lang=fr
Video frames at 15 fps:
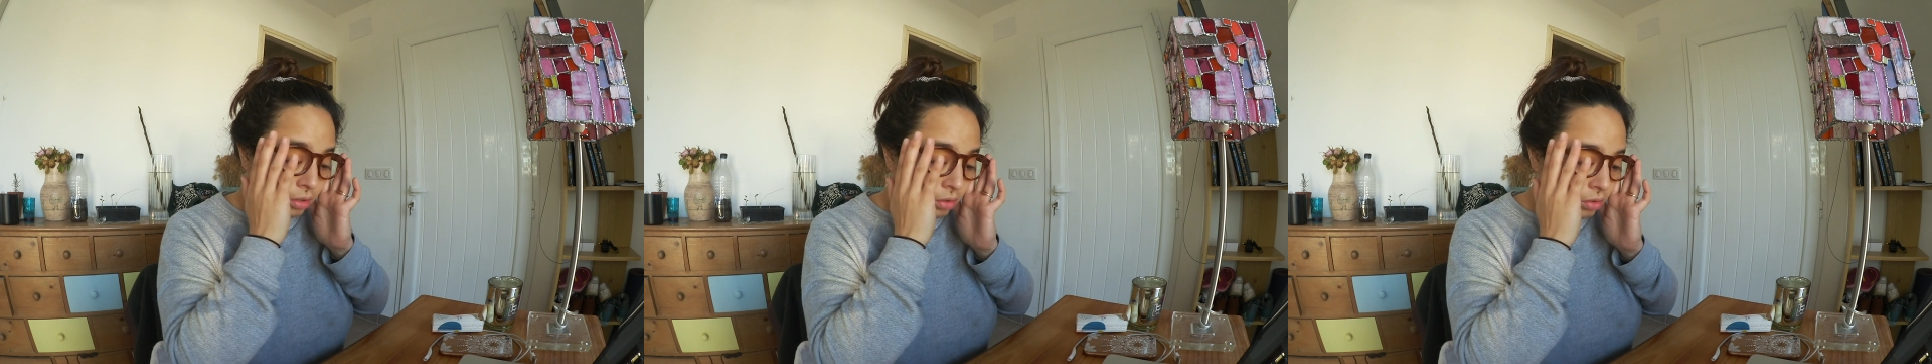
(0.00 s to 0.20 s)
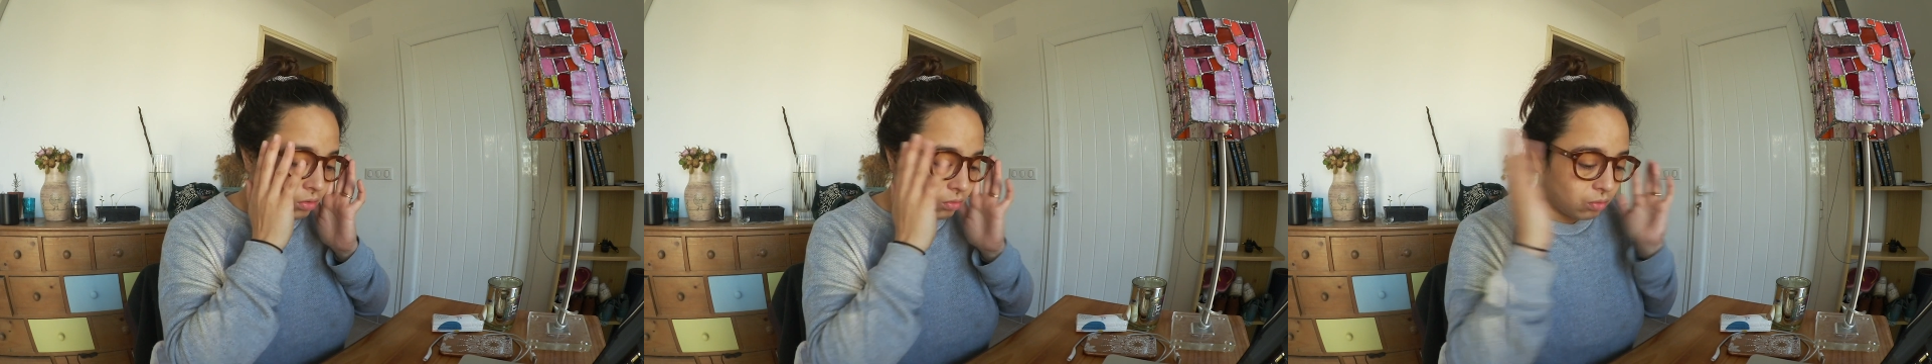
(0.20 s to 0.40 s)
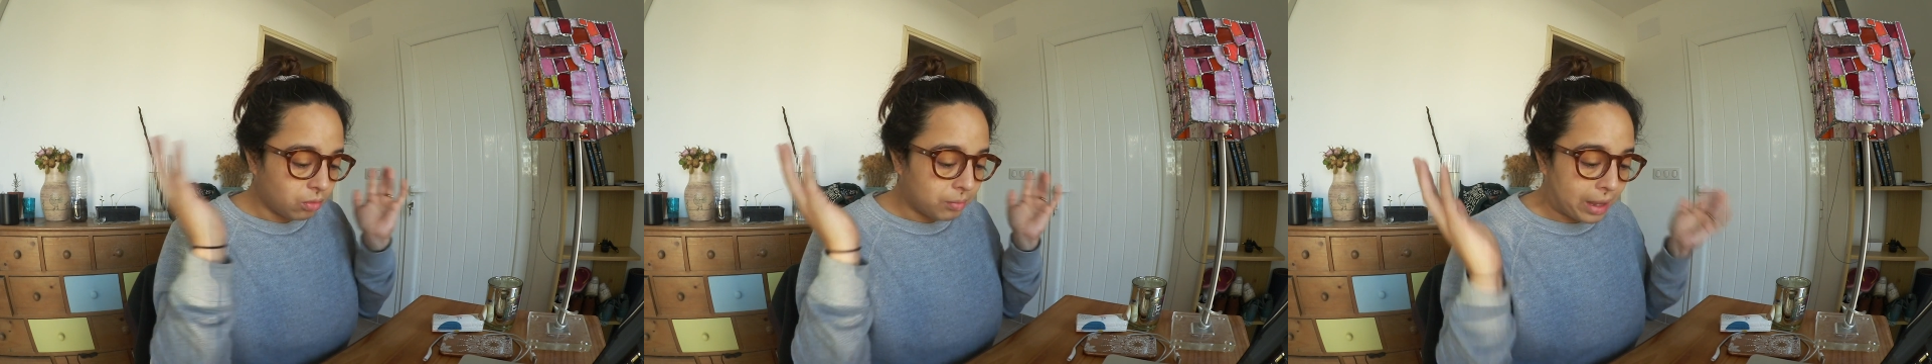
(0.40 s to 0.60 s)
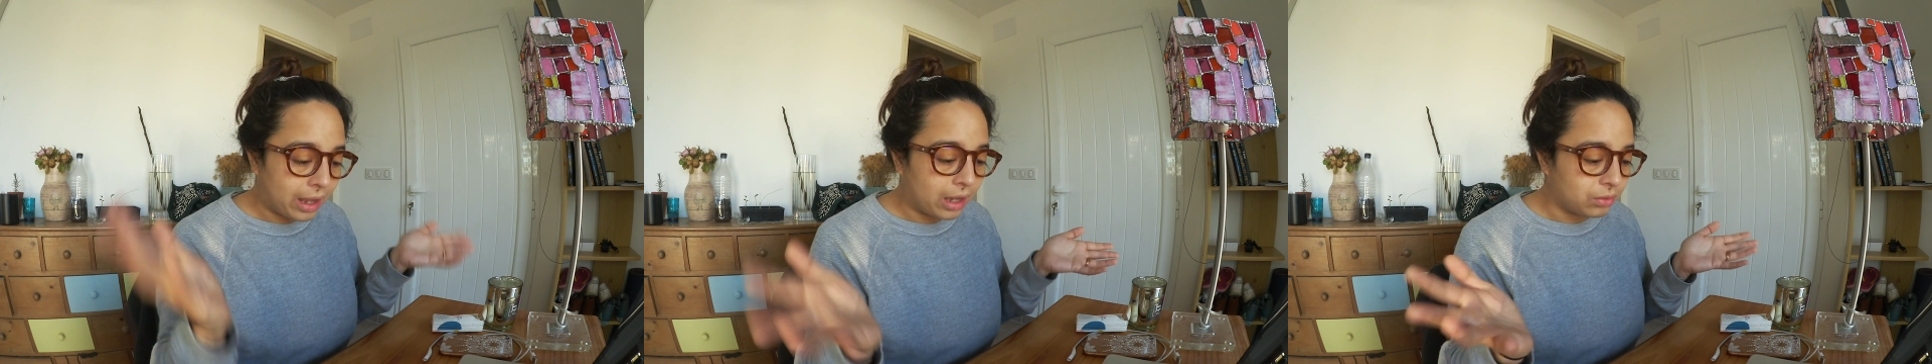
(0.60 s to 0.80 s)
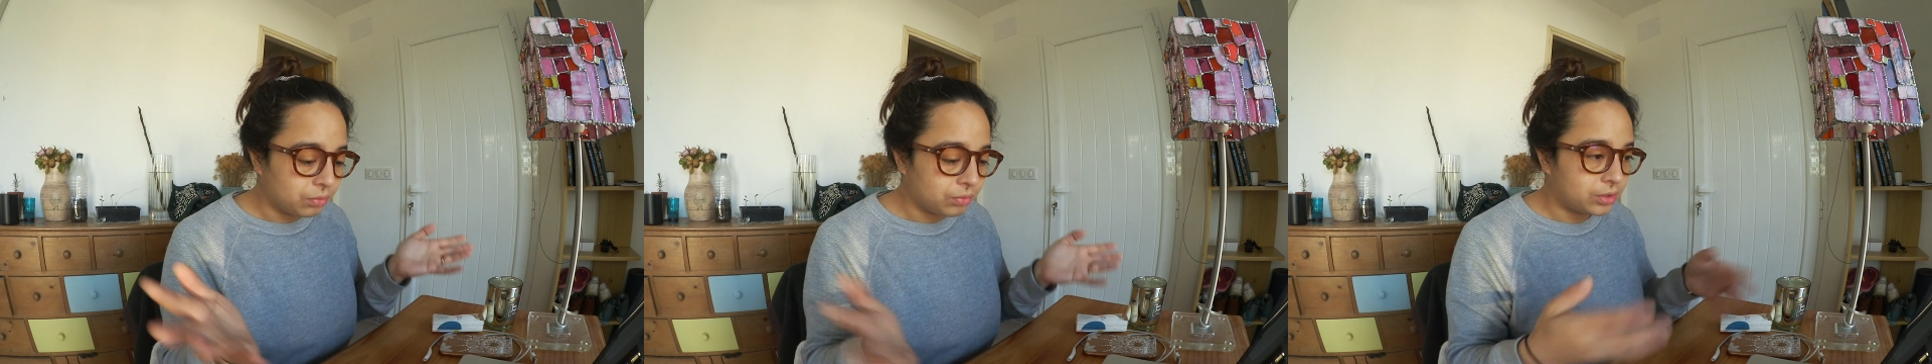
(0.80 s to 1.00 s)
euh, on m'a
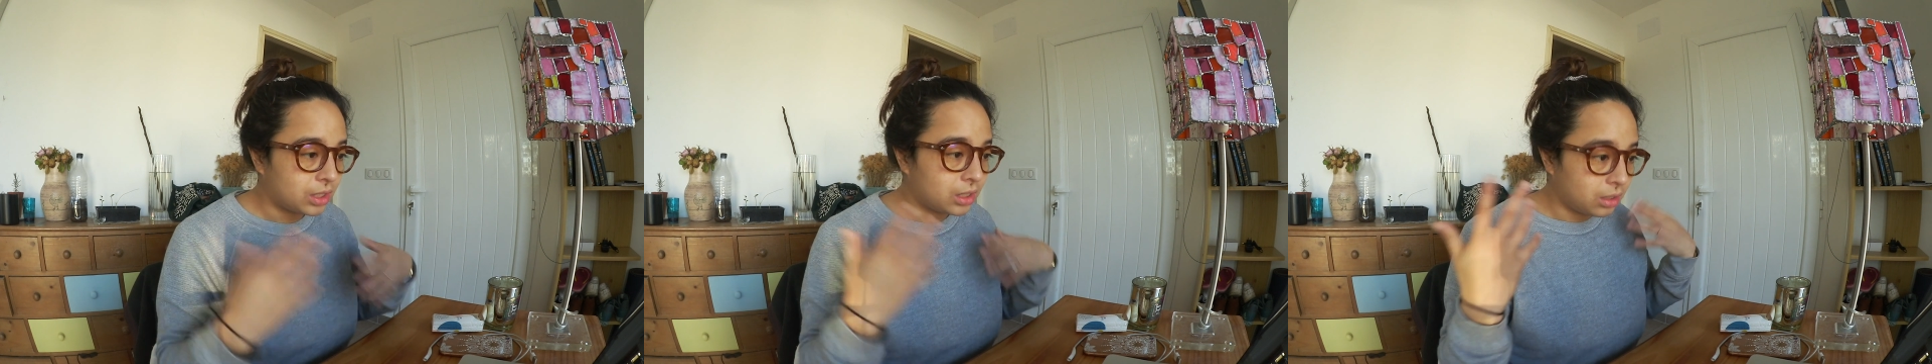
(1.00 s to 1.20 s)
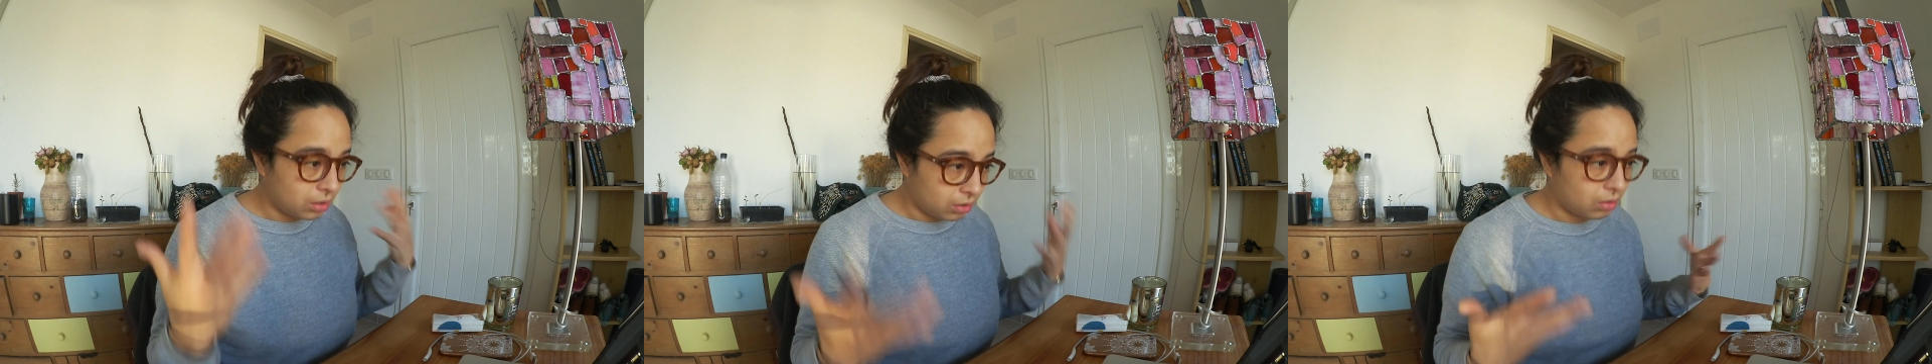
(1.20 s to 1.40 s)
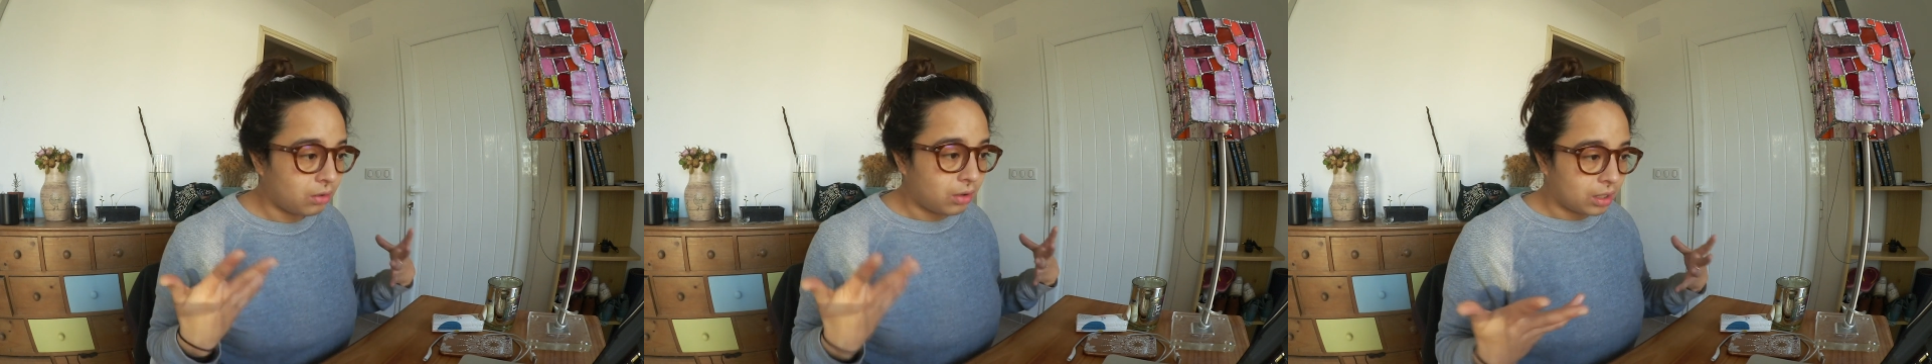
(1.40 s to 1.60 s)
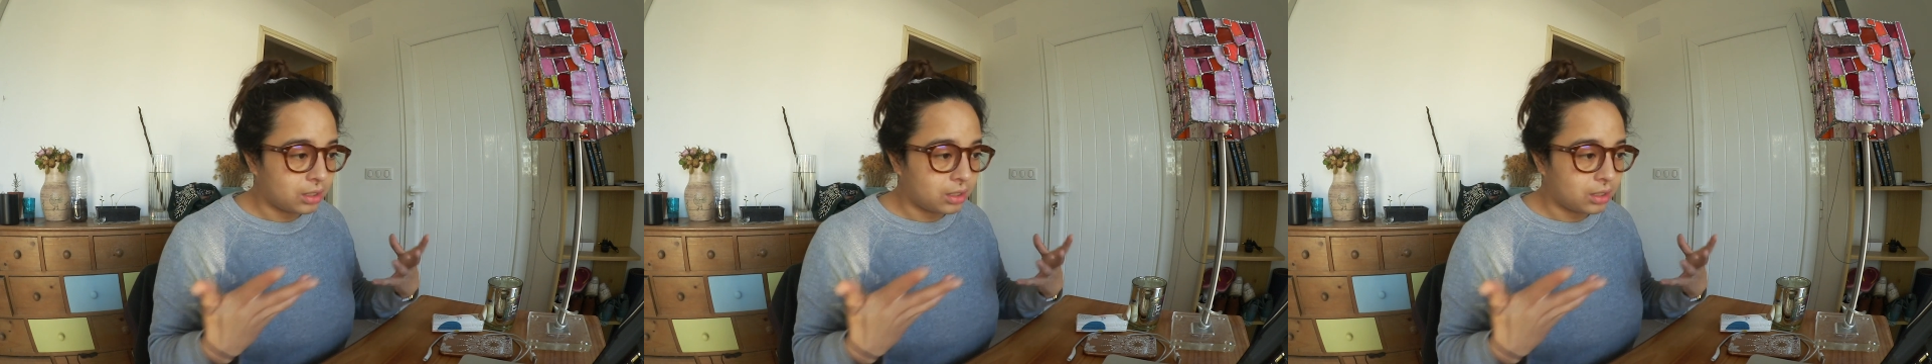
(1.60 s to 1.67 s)
raconté euh,